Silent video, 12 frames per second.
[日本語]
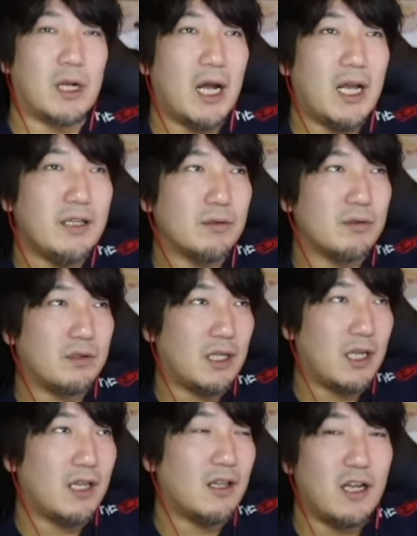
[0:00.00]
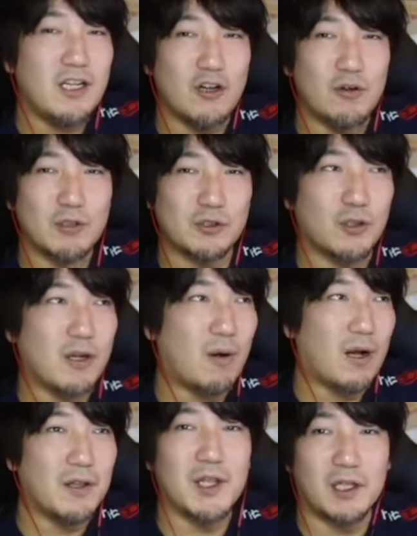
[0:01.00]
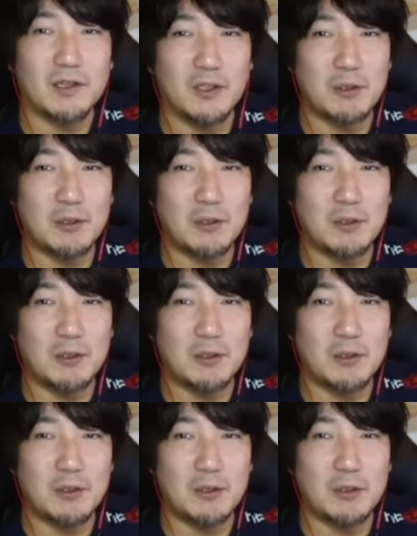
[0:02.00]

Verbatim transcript: ガエルって何が面白いか分かんなかった。